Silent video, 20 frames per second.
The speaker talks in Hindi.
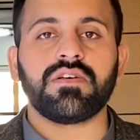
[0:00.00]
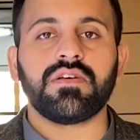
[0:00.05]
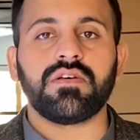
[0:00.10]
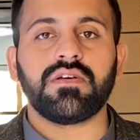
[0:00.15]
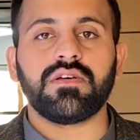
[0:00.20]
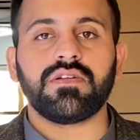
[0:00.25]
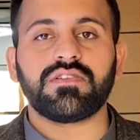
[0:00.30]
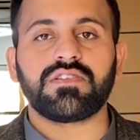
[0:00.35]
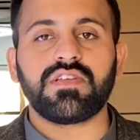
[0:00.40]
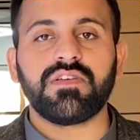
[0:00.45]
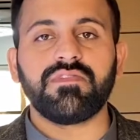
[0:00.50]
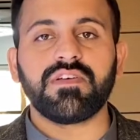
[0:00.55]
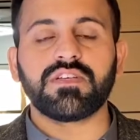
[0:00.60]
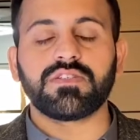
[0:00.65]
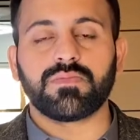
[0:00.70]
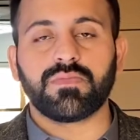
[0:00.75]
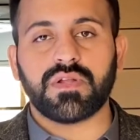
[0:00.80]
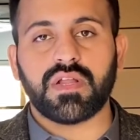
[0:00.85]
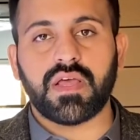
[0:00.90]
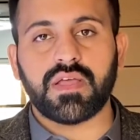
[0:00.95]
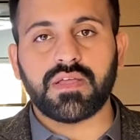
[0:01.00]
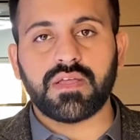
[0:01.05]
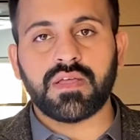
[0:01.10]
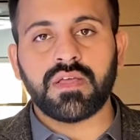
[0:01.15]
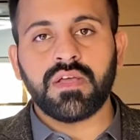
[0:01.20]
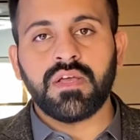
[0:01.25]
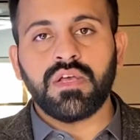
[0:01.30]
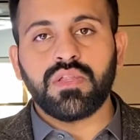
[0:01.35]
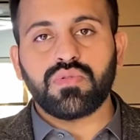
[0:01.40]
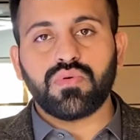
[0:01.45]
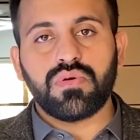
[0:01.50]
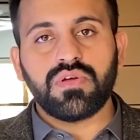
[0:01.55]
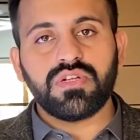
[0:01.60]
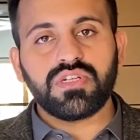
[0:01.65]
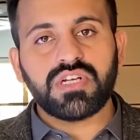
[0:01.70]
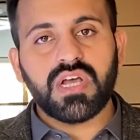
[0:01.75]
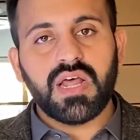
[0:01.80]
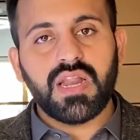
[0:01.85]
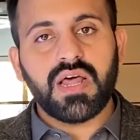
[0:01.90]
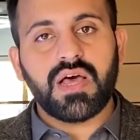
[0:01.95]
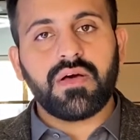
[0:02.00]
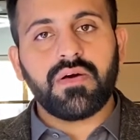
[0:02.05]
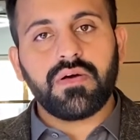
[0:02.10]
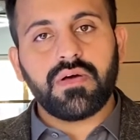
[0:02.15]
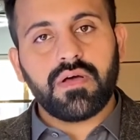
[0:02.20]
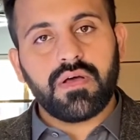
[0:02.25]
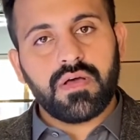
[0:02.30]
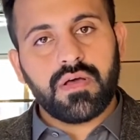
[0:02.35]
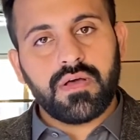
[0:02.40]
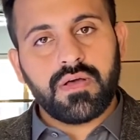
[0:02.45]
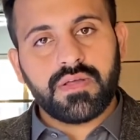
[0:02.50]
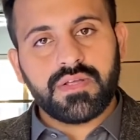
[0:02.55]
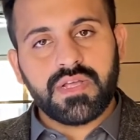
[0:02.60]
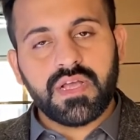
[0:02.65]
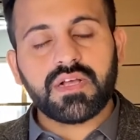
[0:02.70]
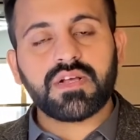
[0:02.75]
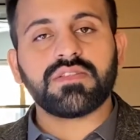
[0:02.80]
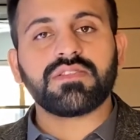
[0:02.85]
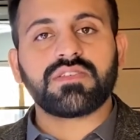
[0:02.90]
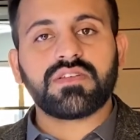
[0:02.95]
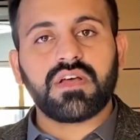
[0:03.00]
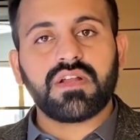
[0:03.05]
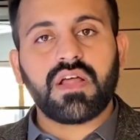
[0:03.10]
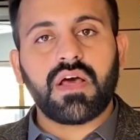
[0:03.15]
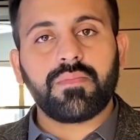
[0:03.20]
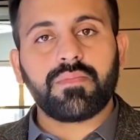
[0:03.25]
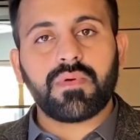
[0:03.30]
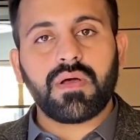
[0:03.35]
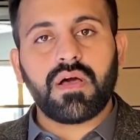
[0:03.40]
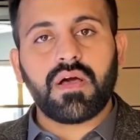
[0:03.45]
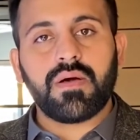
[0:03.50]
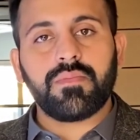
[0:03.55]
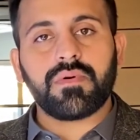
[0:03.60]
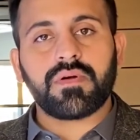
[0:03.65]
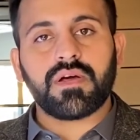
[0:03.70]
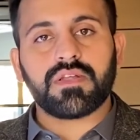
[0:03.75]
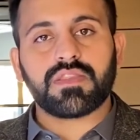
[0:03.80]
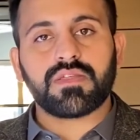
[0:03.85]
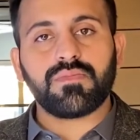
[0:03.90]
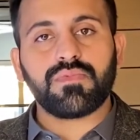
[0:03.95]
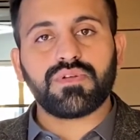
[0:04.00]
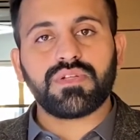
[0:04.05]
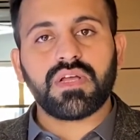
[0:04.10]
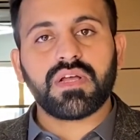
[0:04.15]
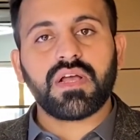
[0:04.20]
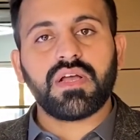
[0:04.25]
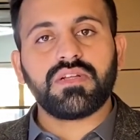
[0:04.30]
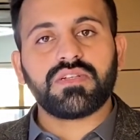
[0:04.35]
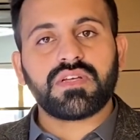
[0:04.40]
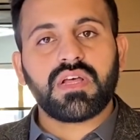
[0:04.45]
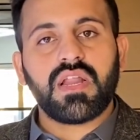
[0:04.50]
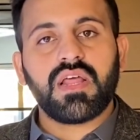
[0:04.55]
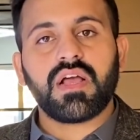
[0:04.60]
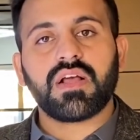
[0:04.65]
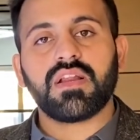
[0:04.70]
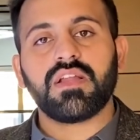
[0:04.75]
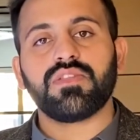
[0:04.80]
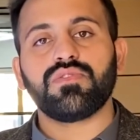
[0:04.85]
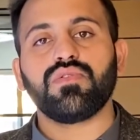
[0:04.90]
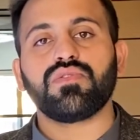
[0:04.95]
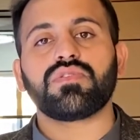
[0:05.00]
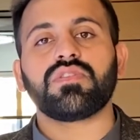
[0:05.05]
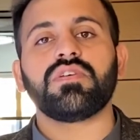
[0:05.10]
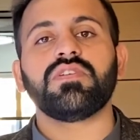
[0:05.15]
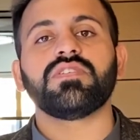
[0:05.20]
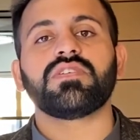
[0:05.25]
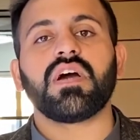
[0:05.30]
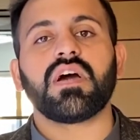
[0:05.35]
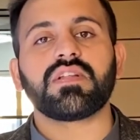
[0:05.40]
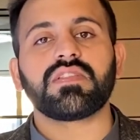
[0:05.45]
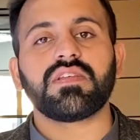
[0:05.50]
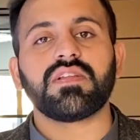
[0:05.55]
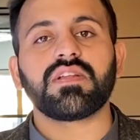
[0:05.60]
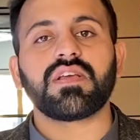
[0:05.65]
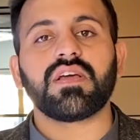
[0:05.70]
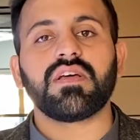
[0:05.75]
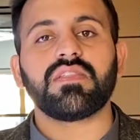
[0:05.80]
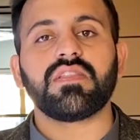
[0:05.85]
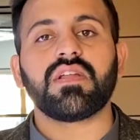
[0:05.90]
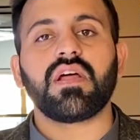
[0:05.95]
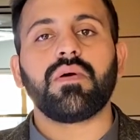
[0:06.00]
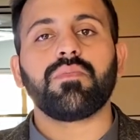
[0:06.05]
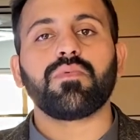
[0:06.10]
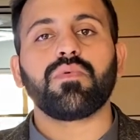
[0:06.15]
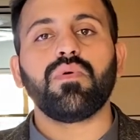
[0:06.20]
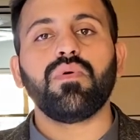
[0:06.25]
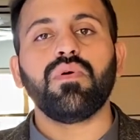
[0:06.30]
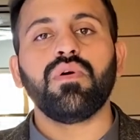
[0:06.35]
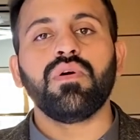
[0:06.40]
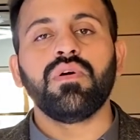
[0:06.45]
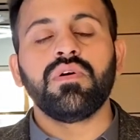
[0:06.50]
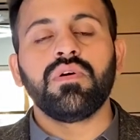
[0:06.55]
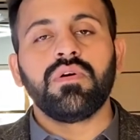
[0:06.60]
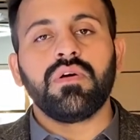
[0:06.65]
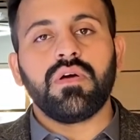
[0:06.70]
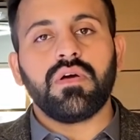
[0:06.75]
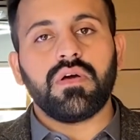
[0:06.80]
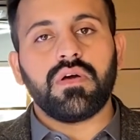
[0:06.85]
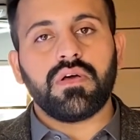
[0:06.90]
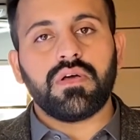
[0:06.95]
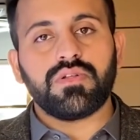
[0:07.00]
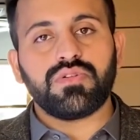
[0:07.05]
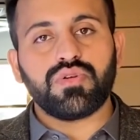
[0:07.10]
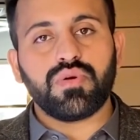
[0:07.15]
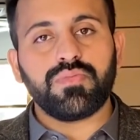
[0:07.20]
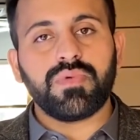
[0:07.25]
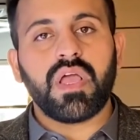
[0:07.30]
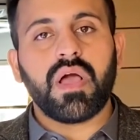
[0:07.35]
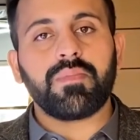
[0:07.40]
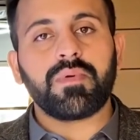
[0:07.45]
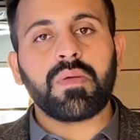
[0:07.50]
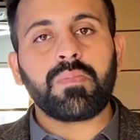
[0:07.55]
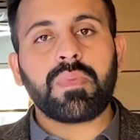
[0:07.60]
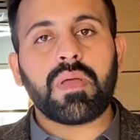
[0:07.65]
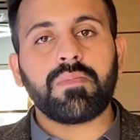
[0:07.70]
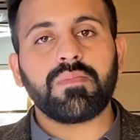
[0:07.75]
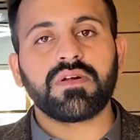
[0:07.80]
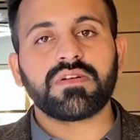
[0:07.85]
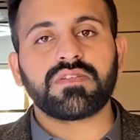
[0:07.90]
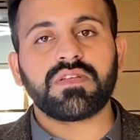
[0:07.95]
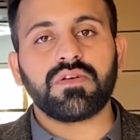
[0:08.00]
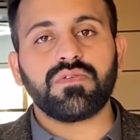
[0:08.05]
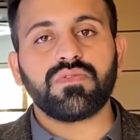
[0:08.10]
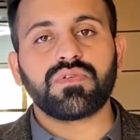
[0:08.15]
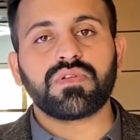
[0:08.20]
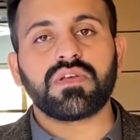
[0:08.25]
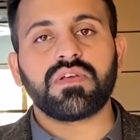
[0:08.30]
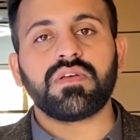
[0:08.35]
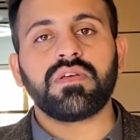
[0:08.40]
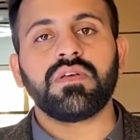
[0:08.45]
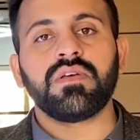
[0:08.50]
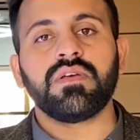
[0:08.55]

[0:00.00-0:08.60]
रिसीविंग्स बनाई हैं तो इन ये कंसर्न आपका अब ख़त्म हो जाएगा इन अगले दो तीन चार दिन के अंदर आपको जो भी आपकी पेमेंट्स हैं उनकी